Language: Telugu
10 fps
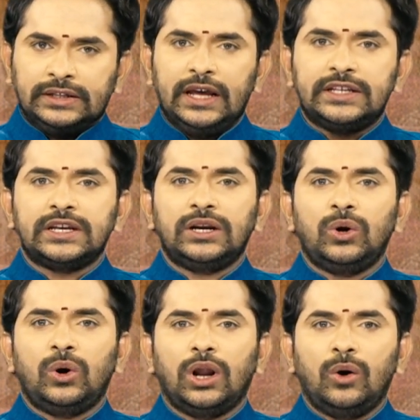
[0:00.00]

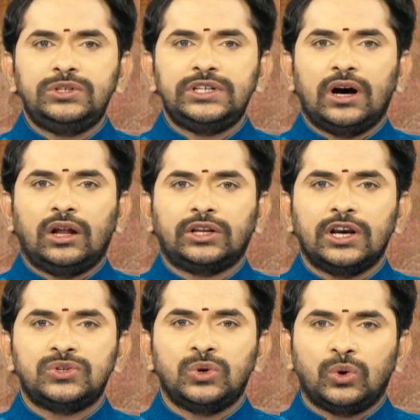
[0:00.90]
దేశంలో లవ్ జిహాద్
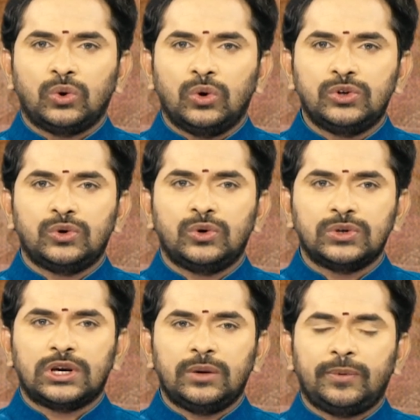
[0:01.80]
కేసులు రోజు
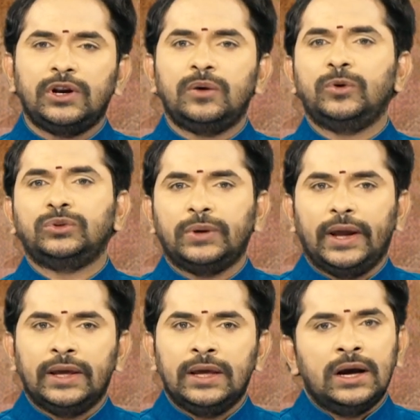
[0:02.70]
రోజుకి పెరిగిపోతున్నాయి